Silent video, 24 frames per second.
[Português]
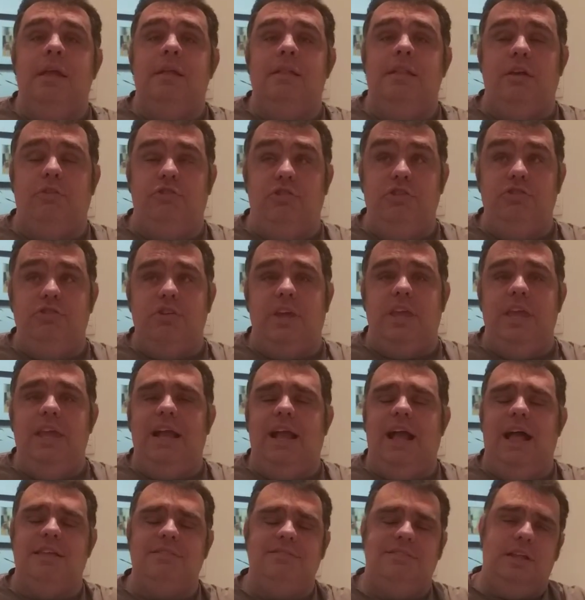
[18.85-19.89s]
da gente aqui em
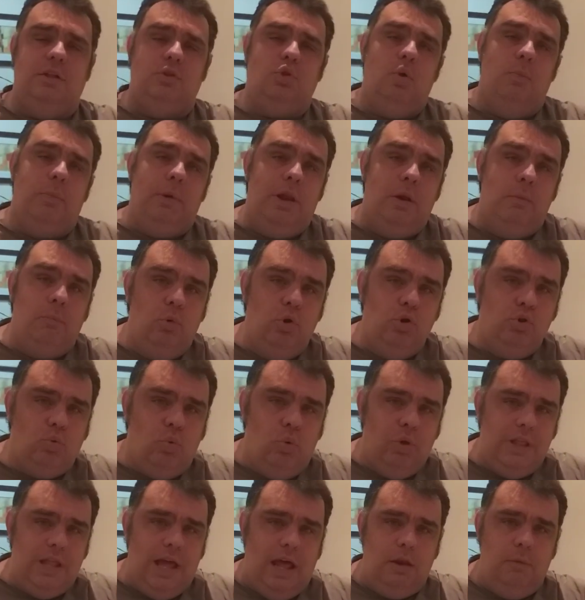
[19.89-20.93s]
casa estar tá tomando muito
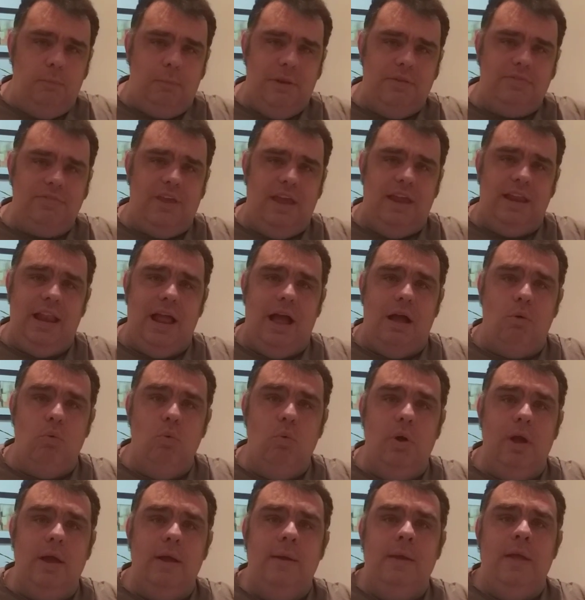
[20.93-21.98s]
cuidado para sair na
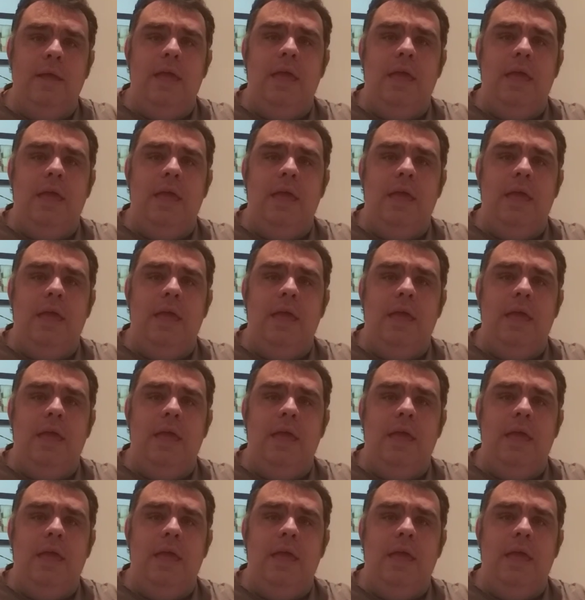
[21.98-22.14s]
rua,